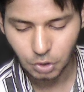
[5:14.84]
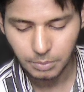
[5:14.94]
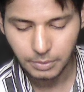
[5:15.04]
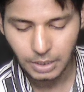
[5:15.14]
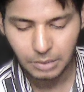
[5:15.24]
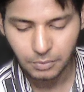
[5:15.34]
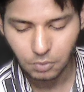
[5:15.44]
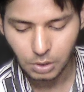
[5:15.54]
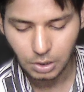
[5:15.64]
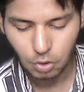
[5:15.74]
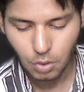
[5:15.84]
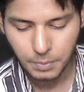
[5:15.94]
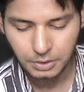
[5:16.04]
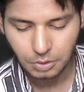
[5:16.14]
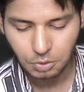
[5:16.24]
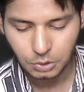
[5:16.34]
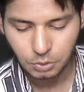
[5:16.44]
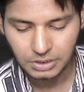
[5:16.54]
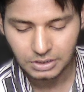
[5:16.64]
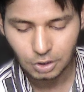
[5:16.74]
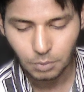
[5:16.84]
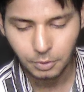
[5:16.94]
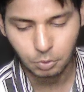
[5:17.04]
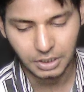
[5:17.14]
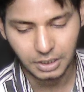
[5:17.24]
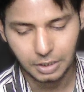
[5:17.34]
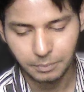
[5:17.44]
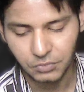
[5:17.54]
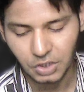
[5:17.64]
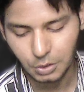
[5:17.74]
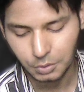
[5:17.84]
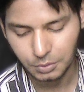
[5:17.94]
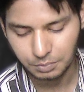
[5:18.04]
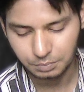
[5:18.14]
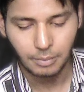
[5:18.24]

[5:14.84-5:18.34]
कोई भी अगर मैं फोल्डर को ओपन करूँगा तो ईजिली ओपन हो जाएगा ये देखो